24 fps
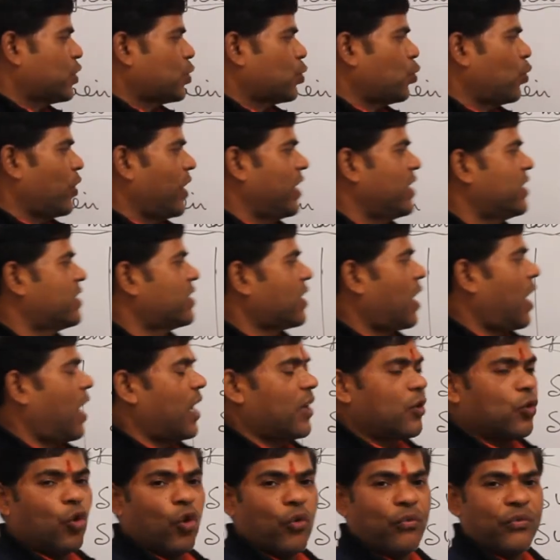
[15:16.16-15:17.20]
स्टूडेंट्स
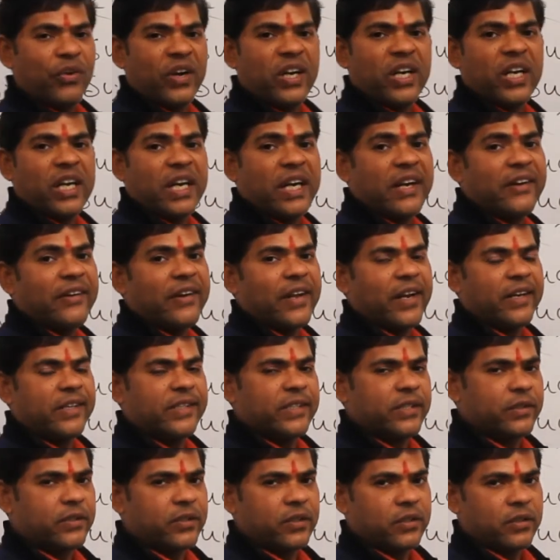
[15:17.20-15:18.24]
आर ओफेन
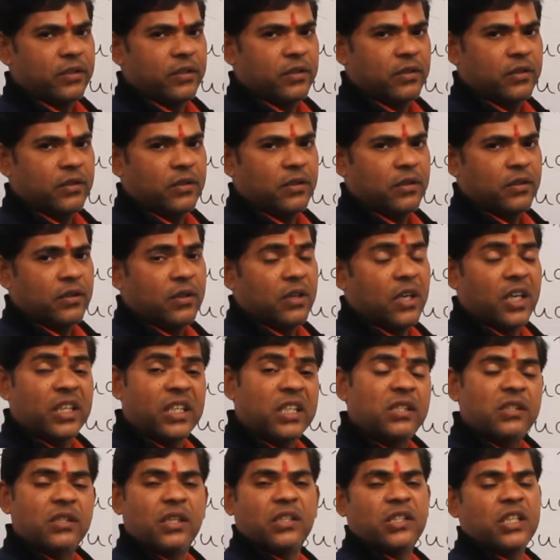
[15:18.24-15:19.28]
इंटेलिजेंट न
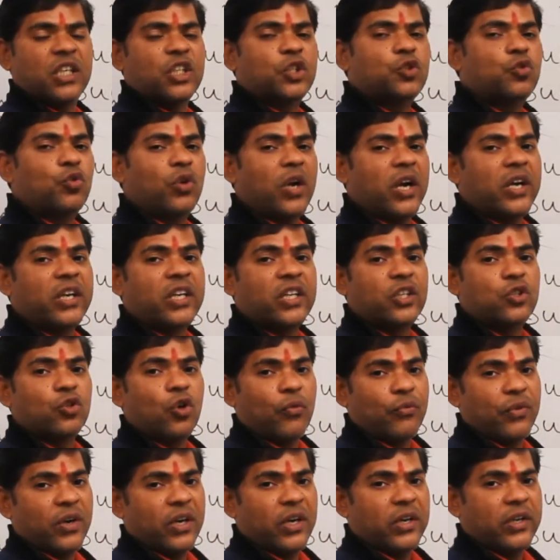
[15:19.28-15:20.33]
कि सच स्टूडेंट इज
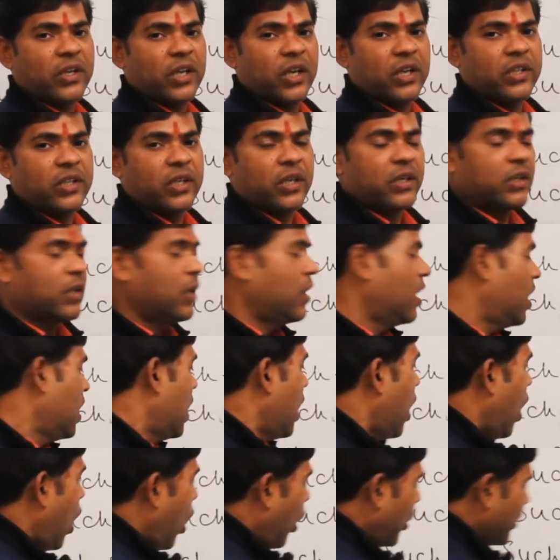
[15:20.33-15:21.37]
ऑफेन इंटेलिजेंट
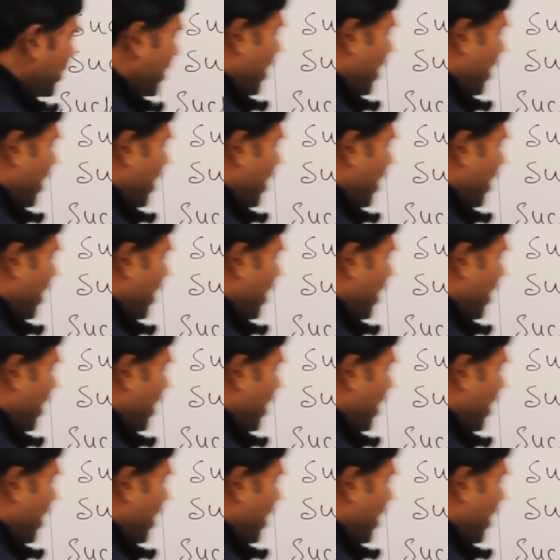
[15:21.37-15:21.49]
और